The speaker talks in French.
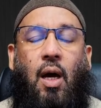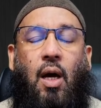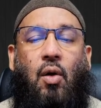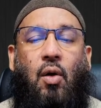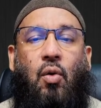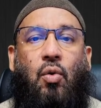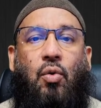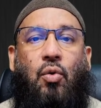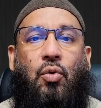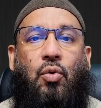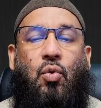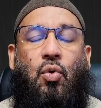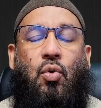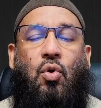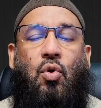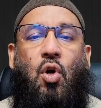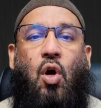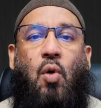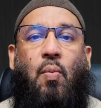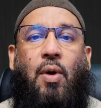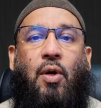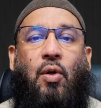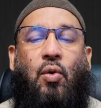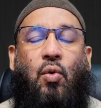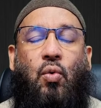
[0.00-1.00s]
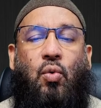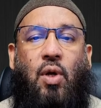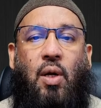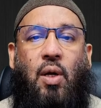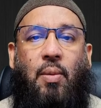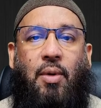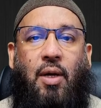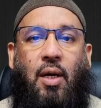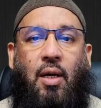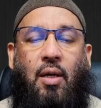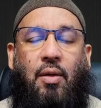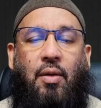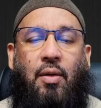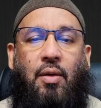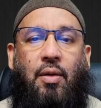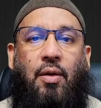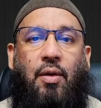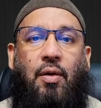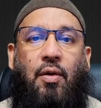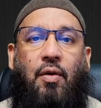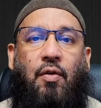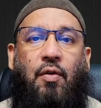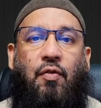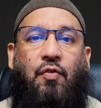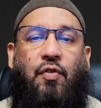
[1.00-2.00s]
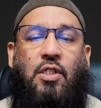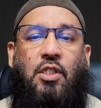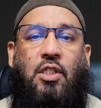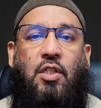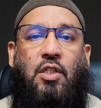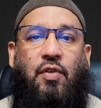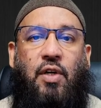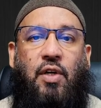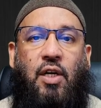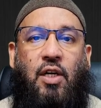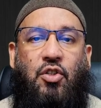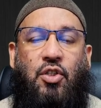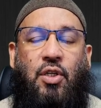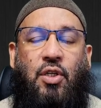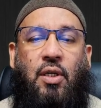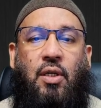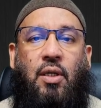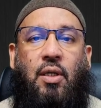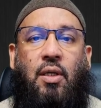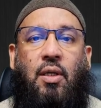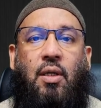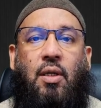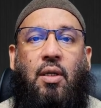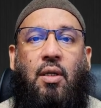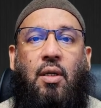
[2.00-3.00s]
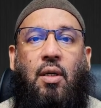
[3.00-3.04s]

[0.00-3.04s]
Alors donc, comme un ulama fin diverger